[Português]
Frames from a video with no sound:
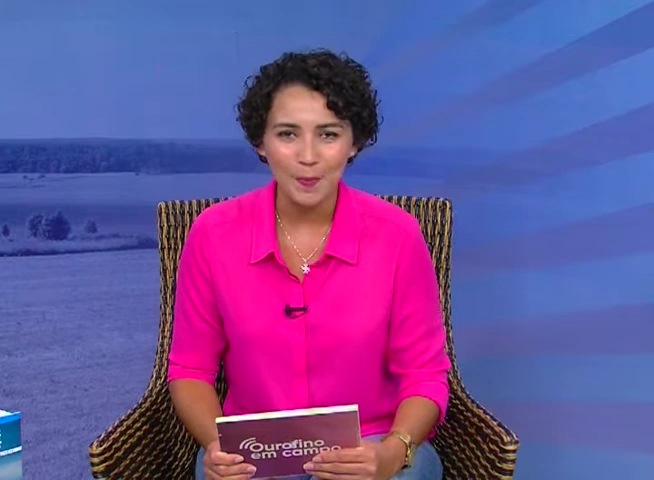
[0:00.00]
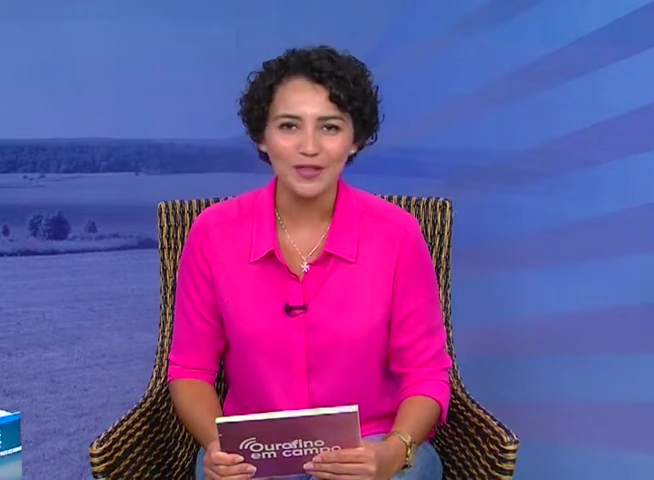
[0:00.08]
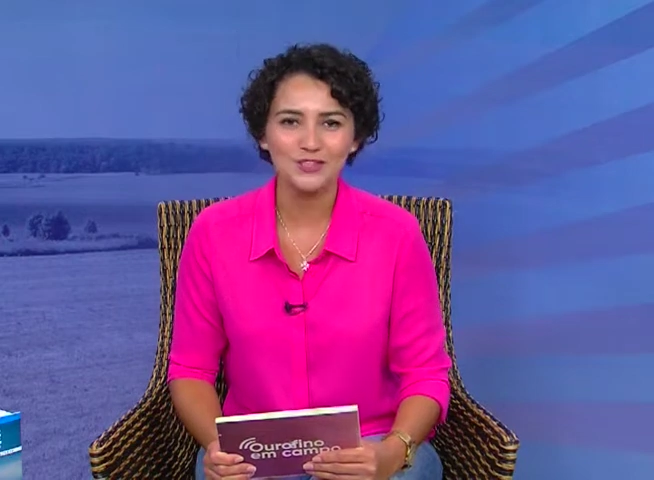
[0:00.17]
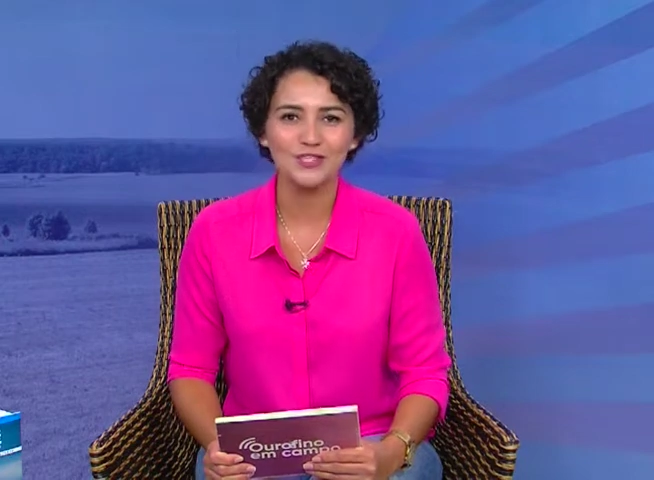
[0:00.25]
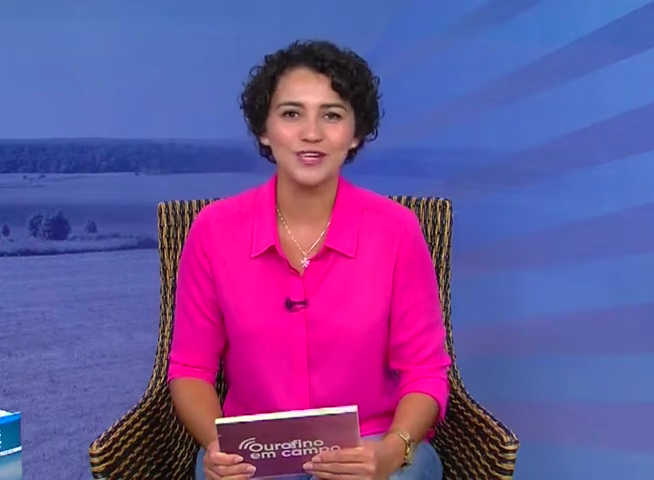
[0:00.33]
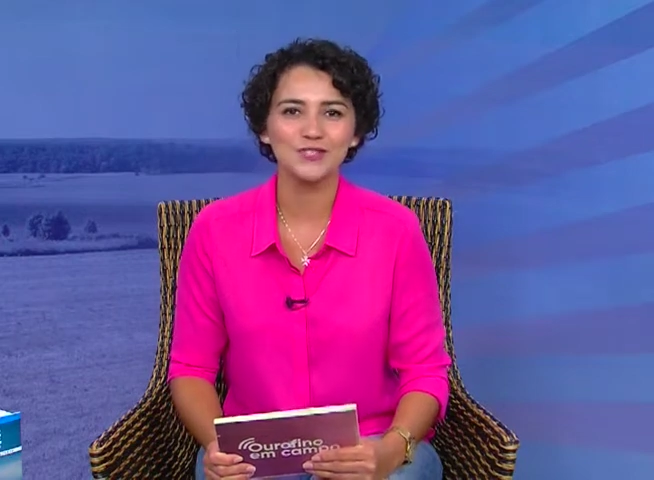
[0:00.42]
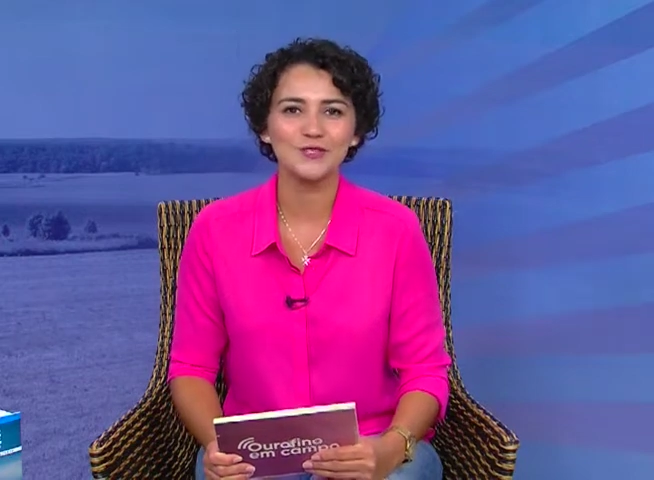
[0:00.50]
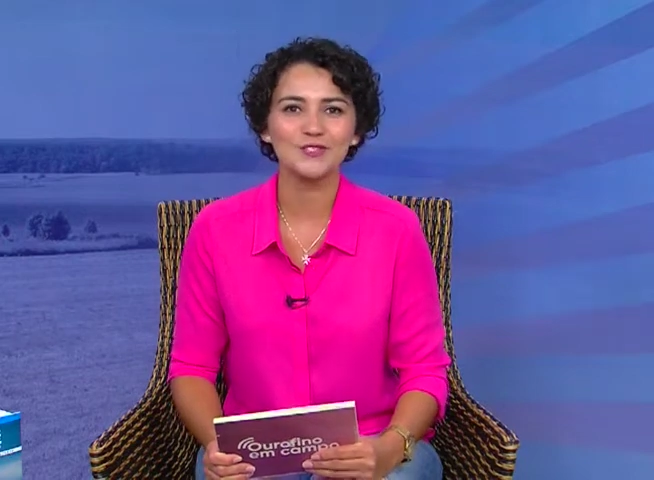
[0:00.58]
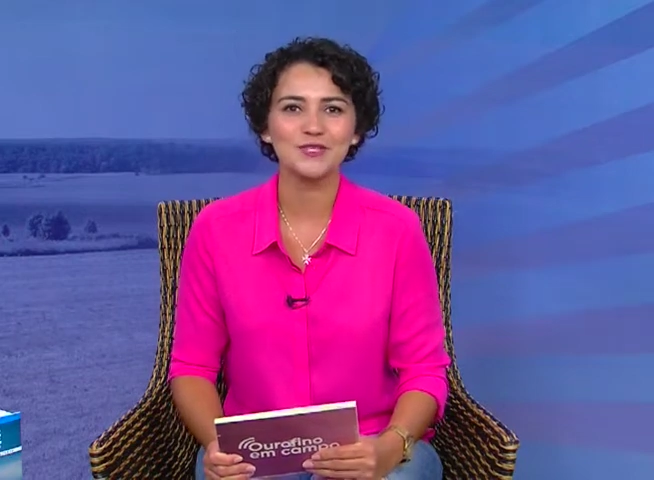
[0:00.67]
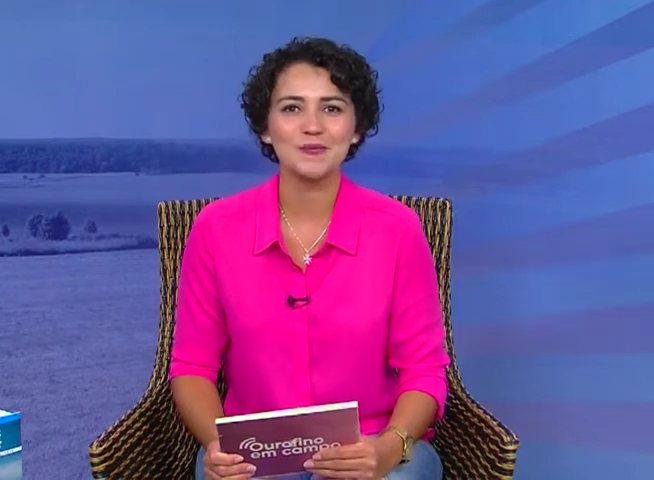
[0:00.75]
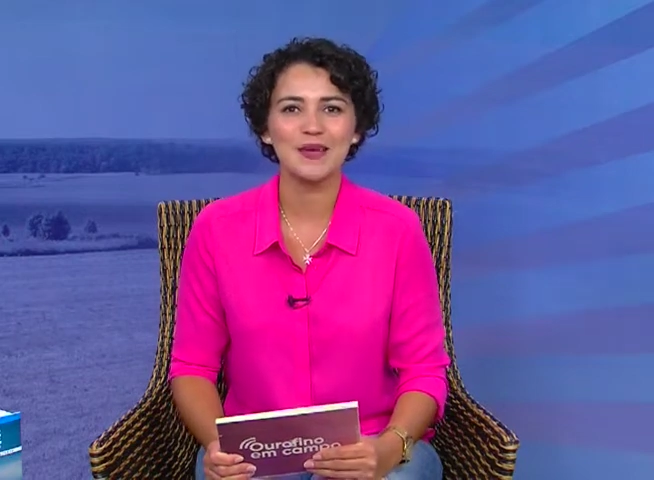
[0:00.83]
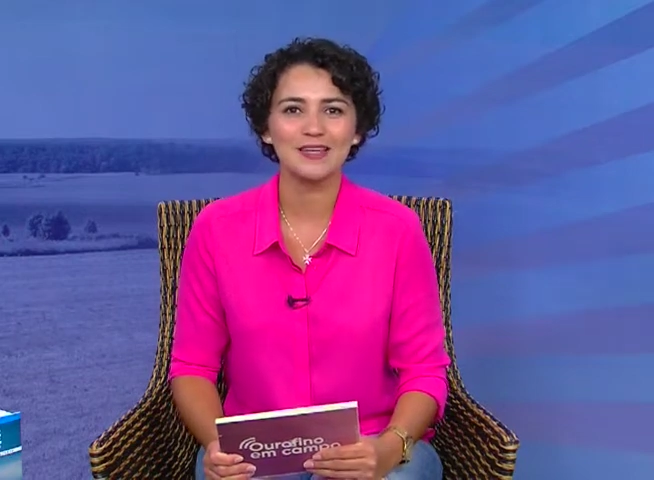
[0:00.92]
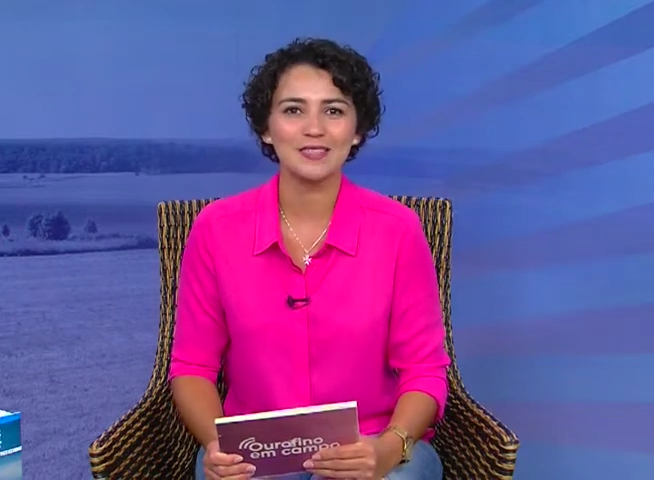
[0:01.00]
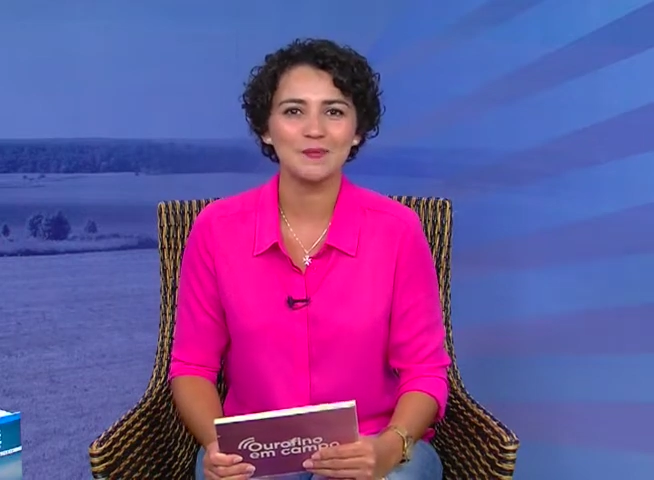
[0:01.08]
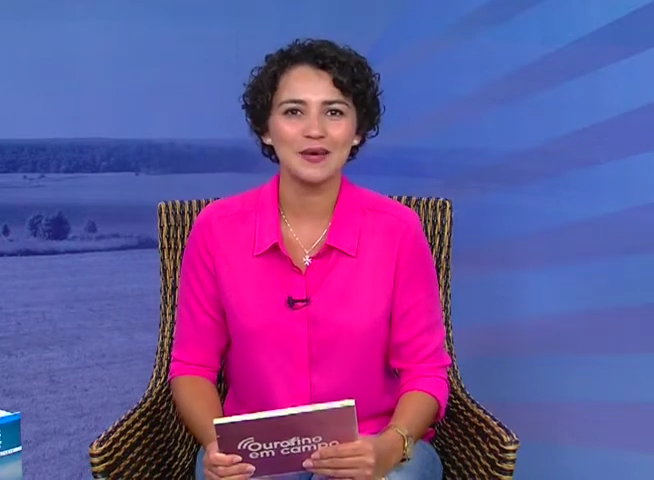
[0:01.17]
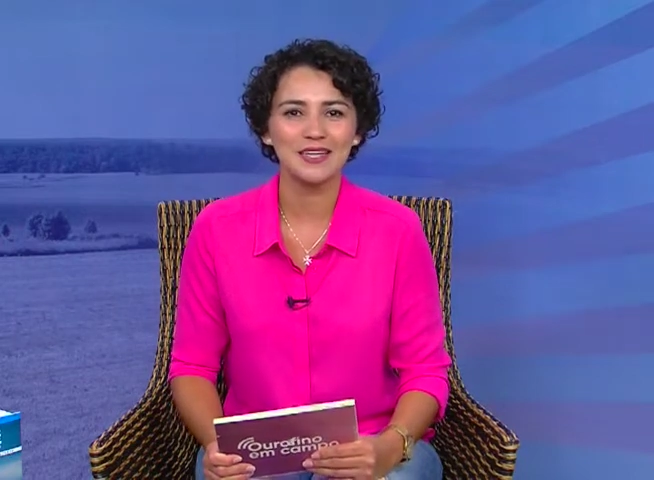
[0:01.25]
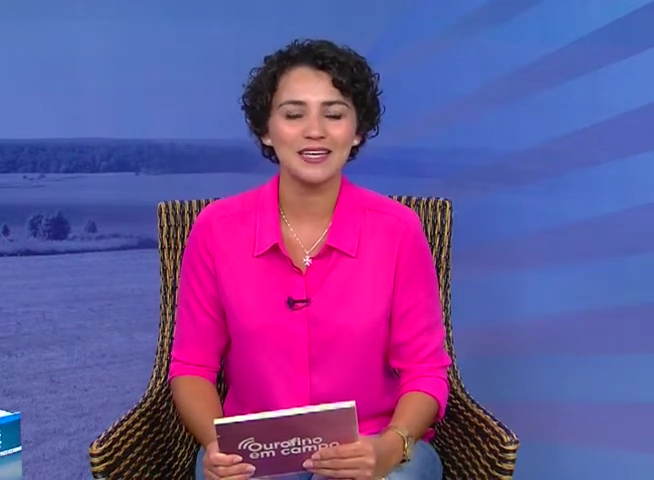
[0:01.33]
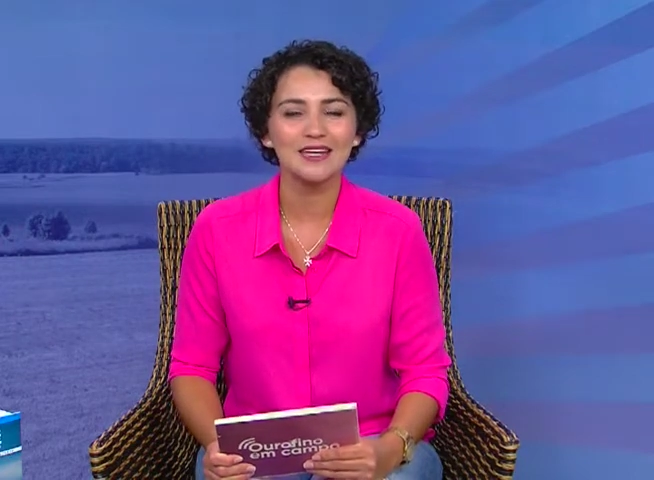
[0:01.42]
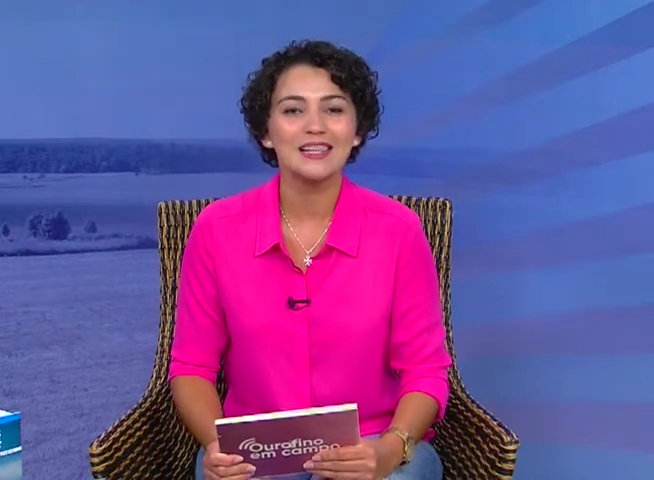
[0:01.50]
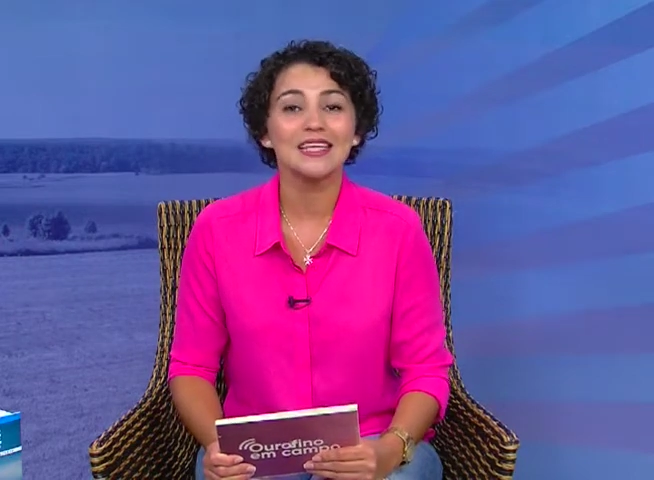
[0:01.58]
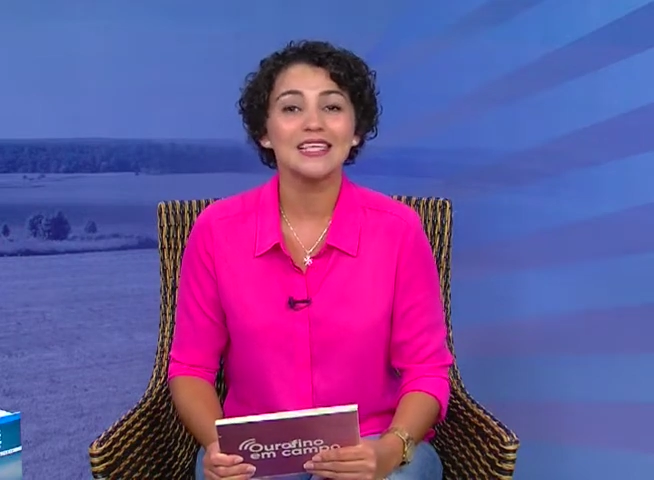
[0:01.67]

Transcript: partir das 11h30 da manhã